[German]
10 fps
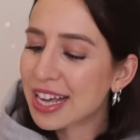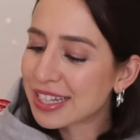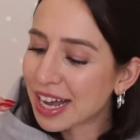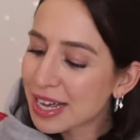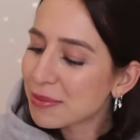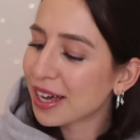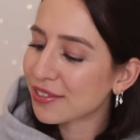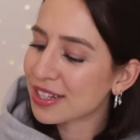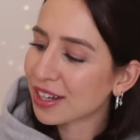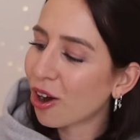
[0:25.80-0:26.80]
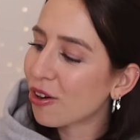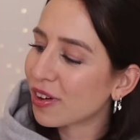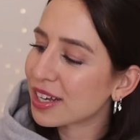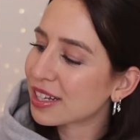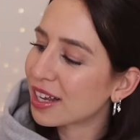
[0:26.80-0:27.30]
ist da immer etwas drauf,
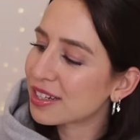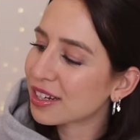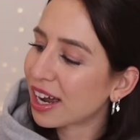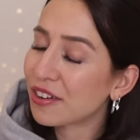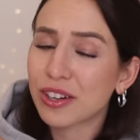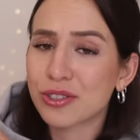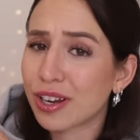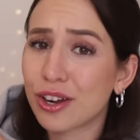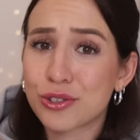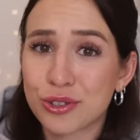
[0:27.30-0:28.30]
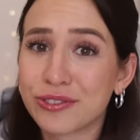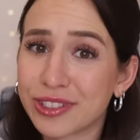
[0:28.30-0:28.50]
weil ich es halt einfach total schön